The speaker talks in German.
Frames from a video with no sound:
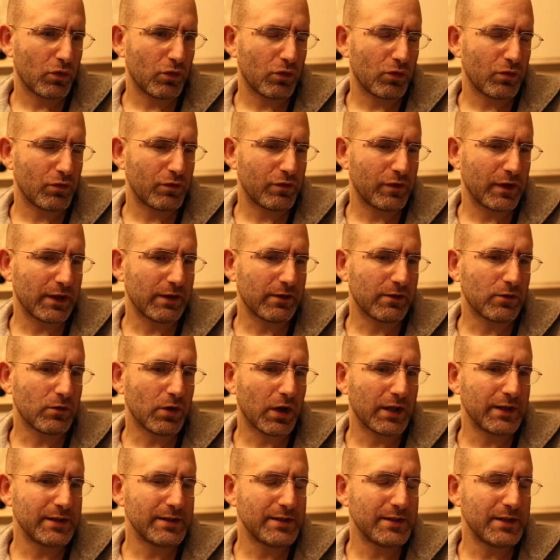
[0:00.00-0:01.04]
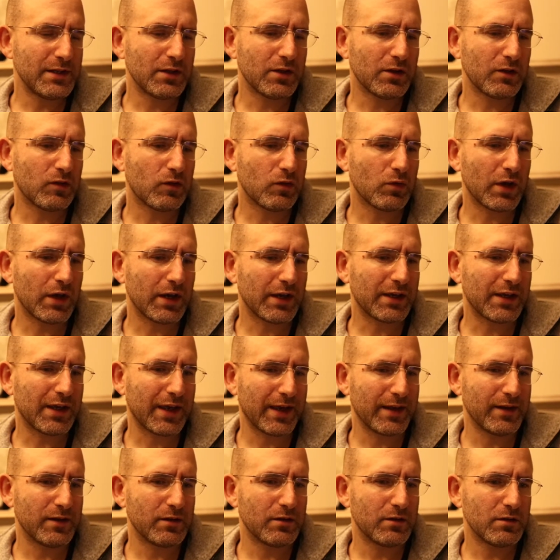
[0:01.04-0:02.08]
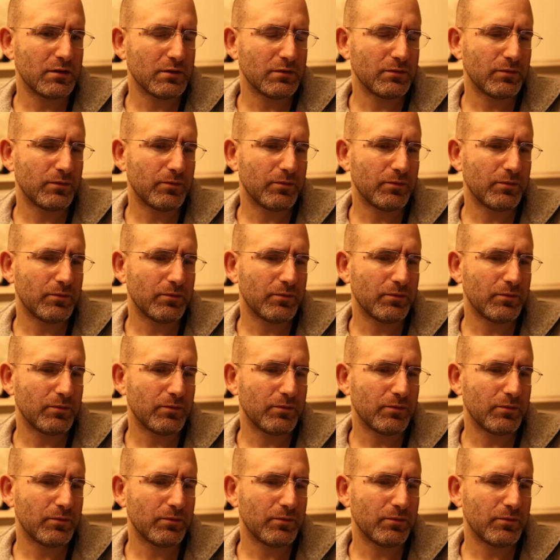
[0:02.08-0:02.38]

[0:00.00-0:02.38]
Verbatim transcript: fängst du an, Dinge zu erkennen,